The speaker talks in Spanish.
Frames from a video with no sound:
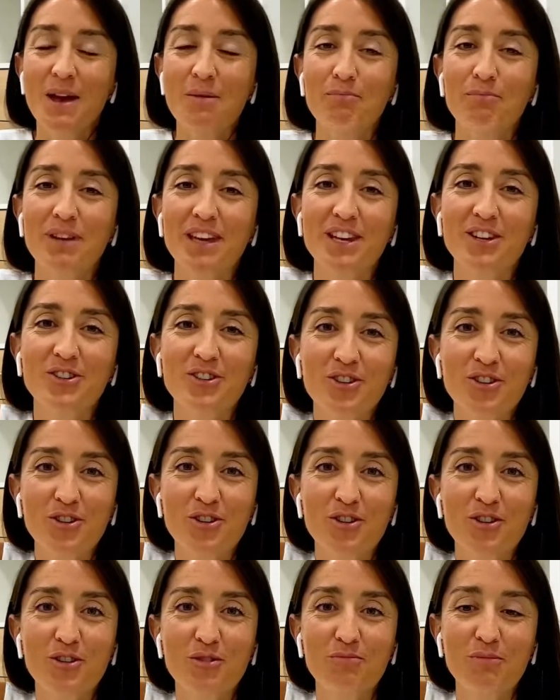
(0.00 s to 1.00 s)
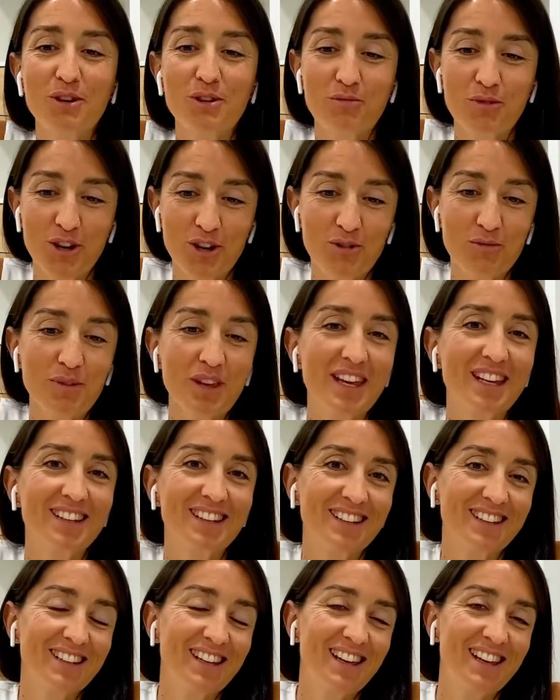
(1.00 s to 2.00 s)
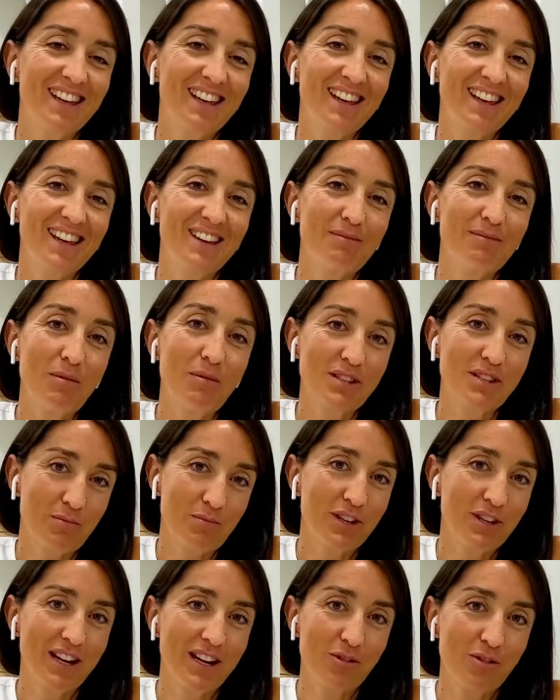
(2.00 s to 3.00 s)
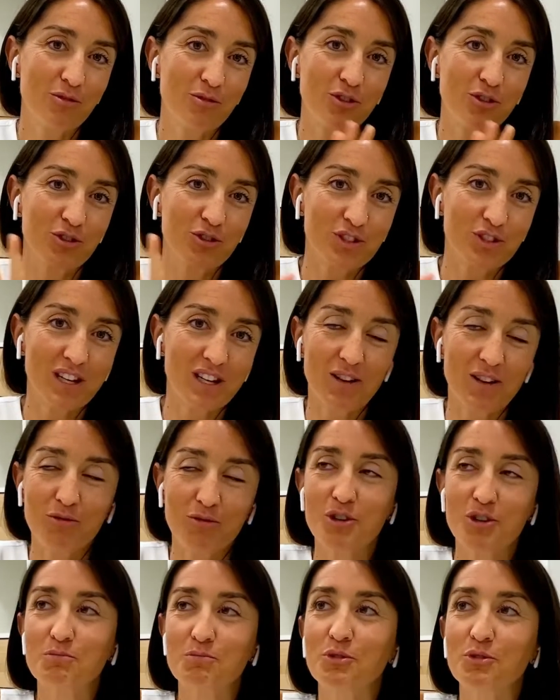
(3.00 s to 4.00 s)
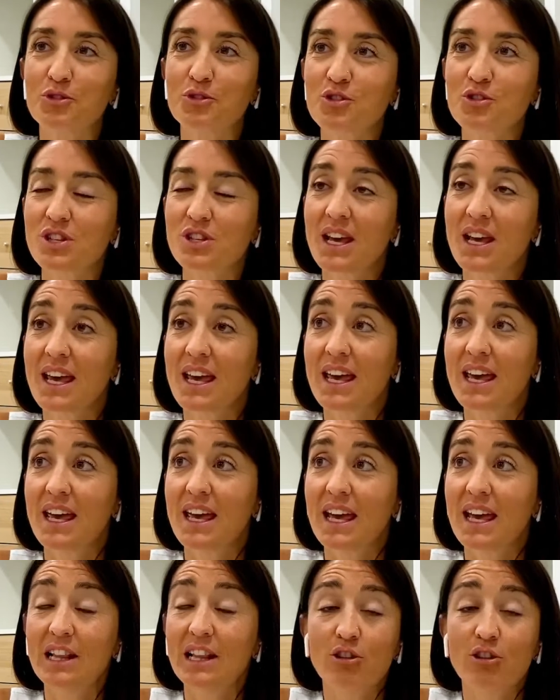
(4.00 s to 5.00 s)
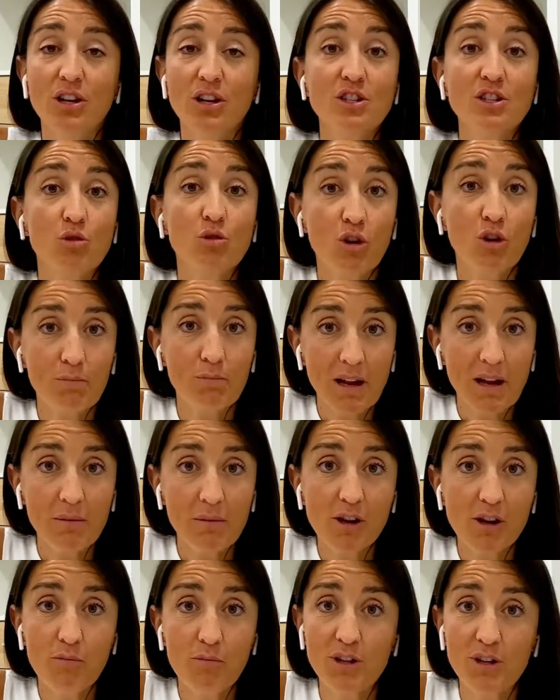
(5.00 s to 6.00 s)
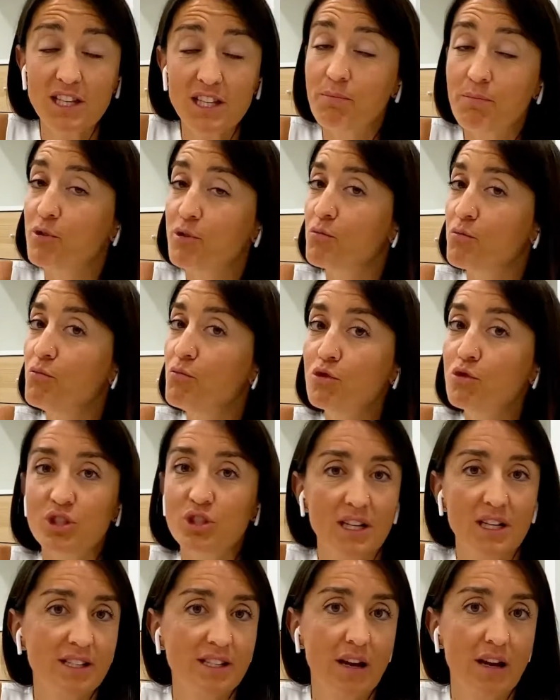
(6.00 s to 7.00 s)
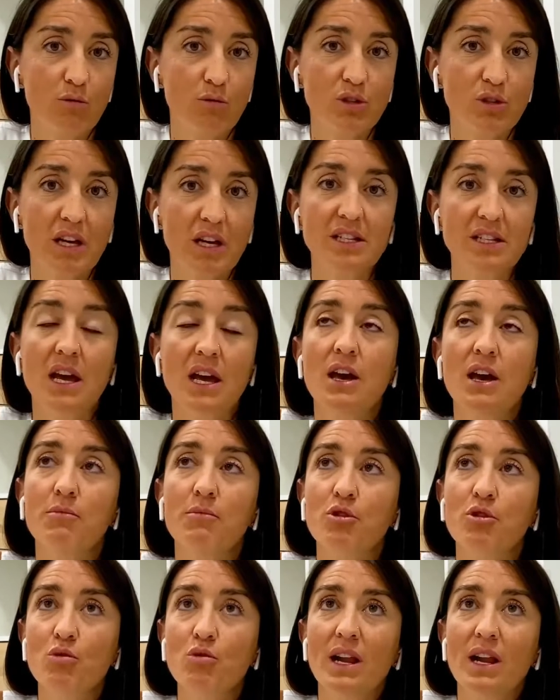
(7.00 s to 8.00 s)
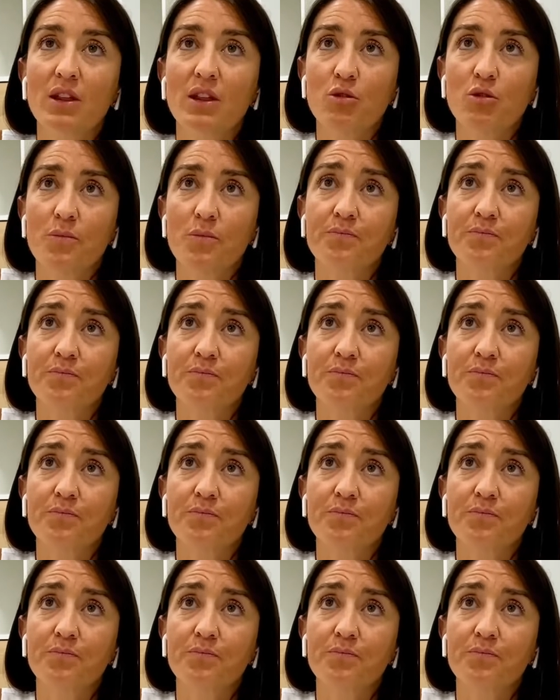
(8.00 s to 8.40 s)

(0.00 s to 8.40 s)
pero, pero, bueno, bien, eh, vamos a poner algunos, algunos puntos. El dolor en el suelo pélvico puede ser por muchas causas. Por un lado,